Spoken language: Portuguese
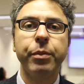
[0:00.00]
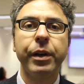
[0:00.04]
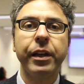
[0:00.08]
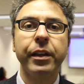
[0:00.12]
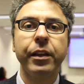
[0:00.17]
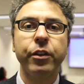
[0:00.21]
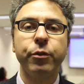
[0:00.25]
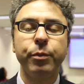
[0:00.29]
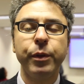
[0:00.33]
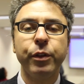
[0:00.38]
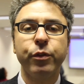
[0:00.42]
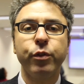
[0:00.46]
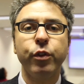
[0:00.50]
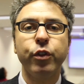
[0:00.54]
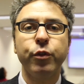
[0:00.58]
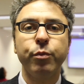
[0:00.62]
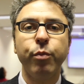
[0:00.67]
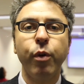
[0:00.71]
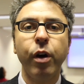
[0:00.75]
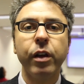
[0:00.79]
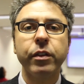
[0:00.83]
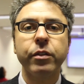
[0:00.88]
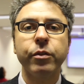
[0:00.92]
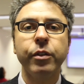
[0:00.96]
para que as pessoas
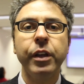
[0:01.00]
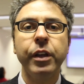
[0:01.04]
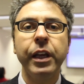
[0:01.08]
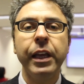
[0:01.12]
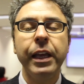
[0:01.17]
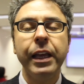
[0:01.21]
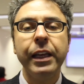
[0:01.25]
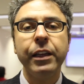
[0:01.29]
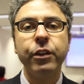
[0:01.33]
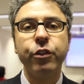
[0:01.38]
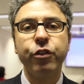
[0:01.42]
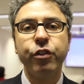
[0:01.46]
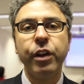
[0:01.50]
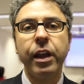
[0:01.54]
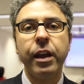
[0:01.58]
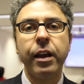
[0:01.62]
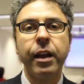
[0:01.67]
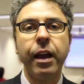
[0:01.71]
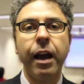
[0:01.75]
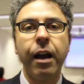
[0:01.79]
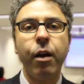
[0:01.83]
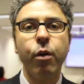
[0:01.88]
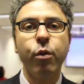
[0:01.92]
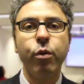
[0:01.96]
possam
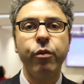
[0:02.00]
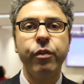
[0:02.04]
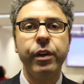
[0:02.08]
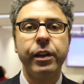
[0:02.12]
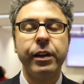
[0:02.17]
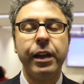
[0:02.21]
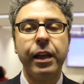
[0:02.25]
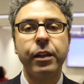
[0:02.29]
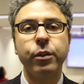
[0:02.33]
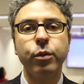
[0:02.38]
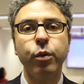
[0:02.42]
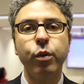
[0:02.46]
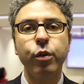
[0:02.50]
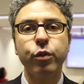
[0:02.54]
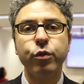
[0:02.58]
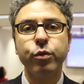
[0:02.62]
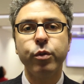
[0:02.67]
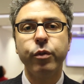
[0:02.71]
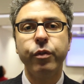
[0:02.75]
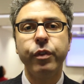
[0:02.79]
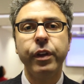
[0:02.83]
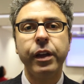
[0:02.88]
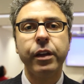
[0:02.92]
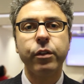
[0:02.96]
enxergar o governador e os
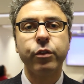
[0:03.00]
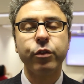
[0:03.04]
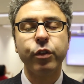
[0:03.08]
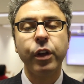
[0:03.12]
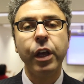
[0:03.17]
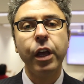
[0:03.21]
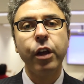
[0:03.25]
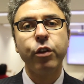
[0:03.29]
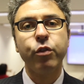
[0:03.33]
governos